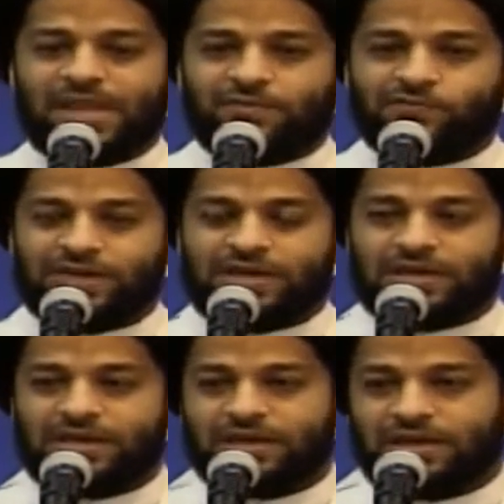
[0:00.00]
في
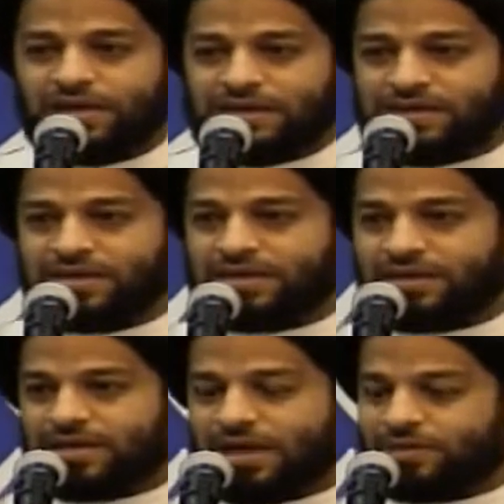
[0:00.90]

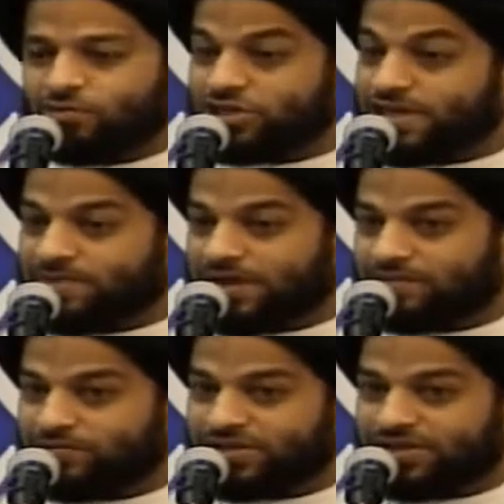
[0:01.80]
آه، المجتمع
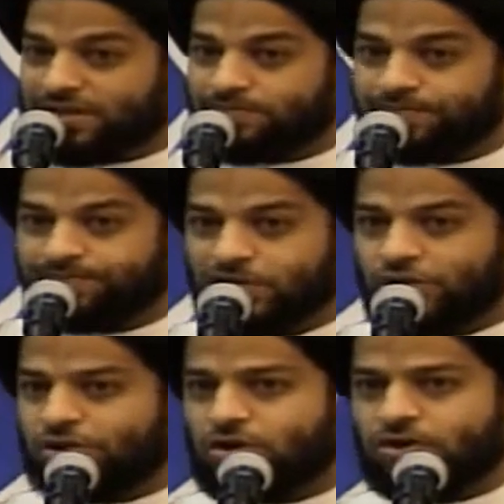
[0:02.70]
المسلم
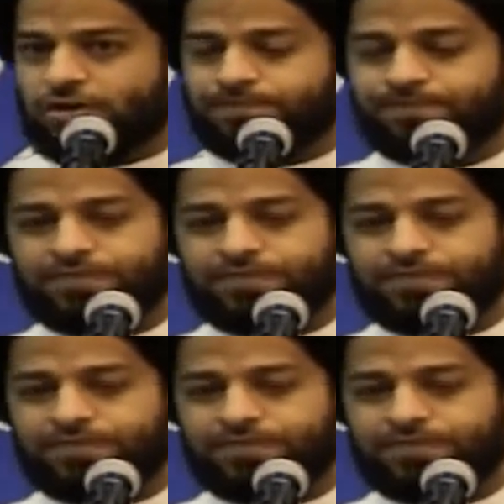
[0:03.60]
شلون؟